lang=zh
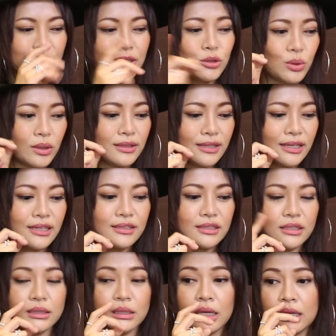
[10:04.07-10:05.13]
这算第一
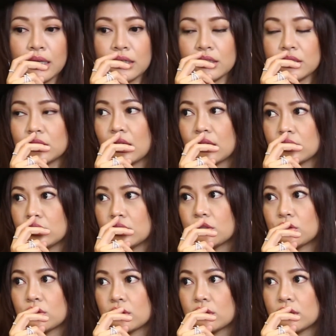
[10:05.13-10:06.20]
次歌唱
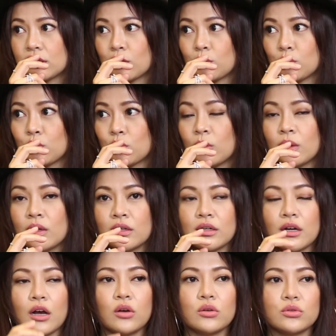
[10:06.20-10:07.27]
性质的节目，嗯，
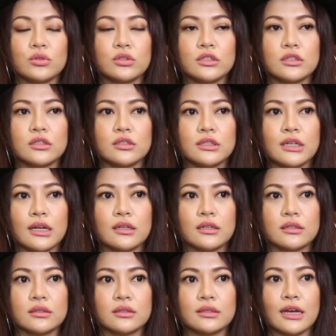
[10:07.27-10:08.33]
然后就是唱
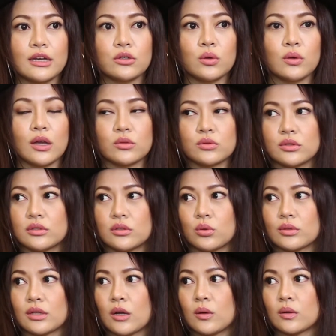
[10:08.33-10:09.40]
了大佑老师、
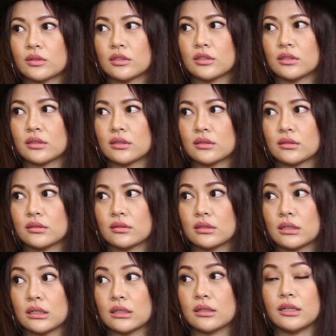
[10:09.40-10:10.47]
罗大佑老师的。
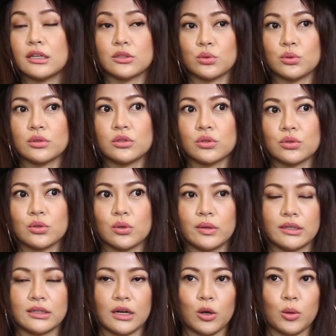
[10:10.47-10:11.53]
个恋曲一九九
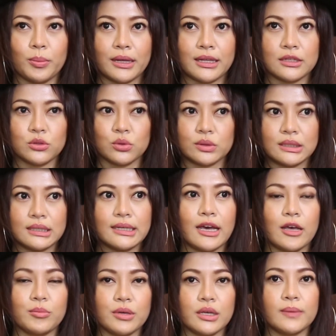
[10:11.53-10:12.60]
零，然后把它重新
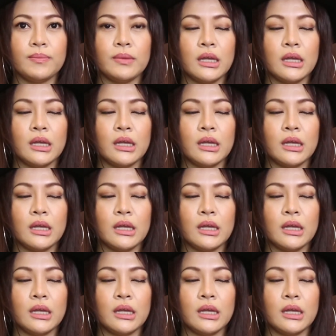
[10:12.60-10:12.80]
改编，